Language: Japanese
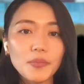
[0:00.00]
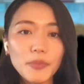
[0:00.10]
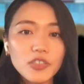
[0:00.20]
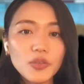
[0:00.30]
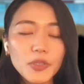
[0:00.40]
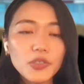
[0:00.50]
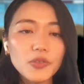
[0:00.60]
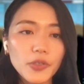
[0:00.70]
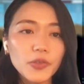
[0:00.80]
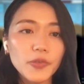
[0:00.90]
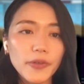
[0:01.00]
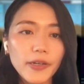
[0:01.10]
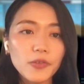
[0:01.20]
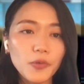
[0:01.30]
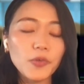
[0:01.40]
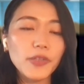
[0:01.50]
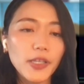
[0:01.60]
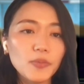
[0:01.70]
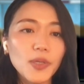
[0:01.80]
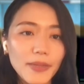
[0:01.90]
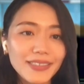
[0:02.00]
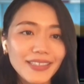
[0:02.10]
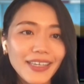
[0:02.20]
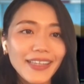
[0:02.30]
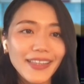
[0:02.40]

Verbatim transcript: ミッションビジョンってよく言われるところだと思います。